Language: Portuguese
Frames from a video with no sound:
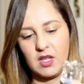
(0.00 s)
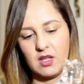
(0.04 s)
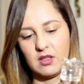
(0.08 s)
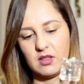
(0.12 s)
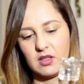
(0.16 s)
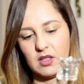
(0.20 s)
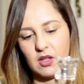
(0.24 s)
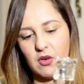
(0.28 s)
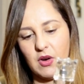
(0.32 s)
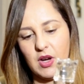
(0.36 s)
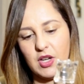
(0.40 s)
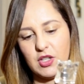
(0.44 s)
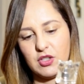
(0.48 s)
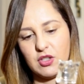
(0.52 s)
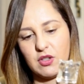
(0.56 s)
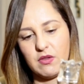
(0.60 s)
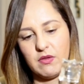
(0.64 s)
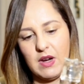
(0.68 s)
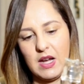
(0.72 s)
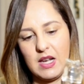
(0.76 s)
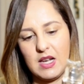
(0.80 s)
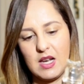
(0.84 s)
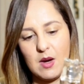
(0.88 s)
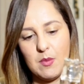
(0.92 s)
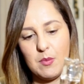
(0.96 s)
Então acho que
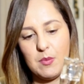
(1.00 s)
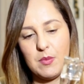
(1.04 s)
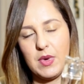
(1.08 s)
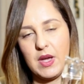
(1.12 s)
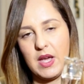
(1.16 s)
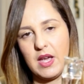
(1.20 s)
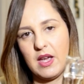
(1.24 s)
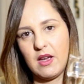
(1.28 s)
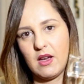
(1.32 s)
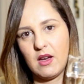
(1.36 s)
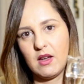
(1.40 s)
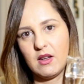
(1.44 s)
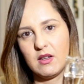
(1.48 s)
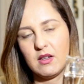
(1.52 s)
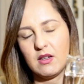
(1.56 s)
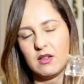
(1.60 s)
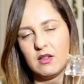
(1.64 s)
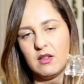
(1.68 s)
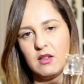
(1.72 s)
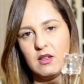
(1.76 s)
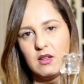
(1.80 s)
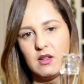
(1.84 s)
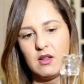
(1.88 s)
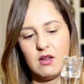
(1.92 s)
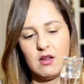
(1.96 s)
vale a
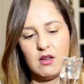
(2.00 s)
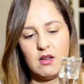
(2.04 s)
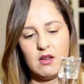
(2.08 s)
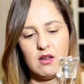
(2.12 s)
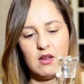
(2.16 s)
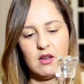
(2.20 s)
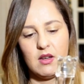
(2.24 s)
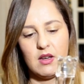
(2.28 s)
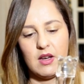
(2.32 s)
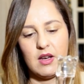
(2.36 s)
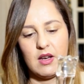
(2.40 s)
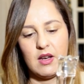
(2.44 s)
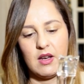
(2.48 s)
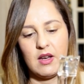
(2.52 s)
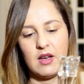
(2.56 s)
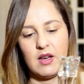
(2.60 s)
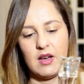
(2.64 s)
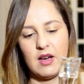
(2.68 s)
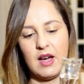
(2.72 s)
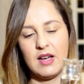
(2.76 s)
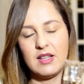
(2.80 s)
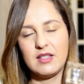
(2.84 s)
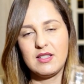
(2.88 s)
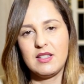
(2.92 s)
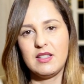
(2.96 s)
pena. É,
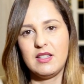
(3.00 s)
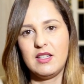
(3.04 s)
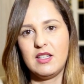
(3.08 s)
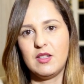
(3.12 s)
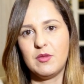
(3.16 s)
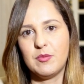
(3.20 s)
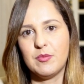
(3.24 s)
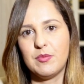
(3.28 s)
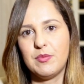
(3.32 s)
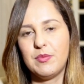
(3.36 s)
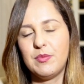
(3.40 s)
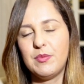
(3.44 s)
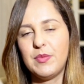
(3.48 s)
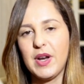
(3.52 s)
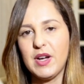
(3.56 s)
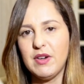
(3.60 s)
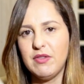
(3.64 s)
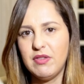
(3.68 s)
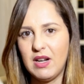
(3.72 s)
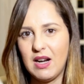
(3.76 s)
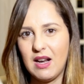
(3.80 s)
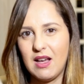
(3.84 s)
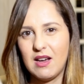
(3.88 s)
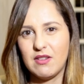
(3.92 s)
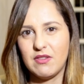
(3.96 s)
assim, para
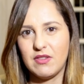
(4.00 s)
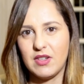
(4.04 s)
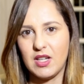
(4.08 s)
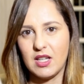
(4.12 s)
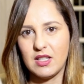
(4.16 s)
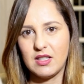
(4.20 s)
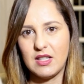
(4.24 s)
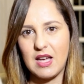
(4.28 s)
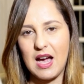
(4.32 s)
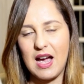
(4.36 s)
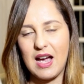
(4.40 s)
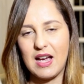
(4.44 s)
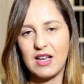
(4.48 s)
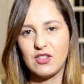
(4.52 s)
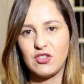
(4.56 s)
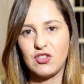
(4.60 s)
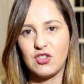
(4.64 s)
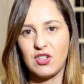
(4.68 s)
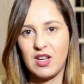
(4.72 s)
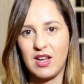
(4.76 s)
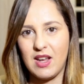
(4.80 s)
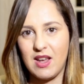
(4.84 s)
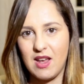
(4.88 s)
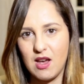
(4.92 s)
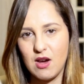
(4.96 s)
falar a
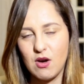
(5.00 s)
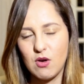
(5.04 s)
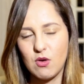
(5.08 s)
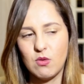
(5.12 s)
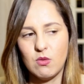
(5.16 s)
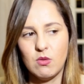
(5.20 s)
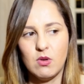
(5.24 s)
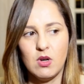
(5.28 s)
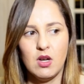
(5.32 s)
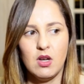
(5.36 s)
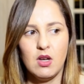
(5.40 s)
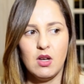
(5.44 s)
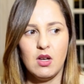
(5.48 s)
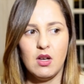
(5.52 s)
verdade, eu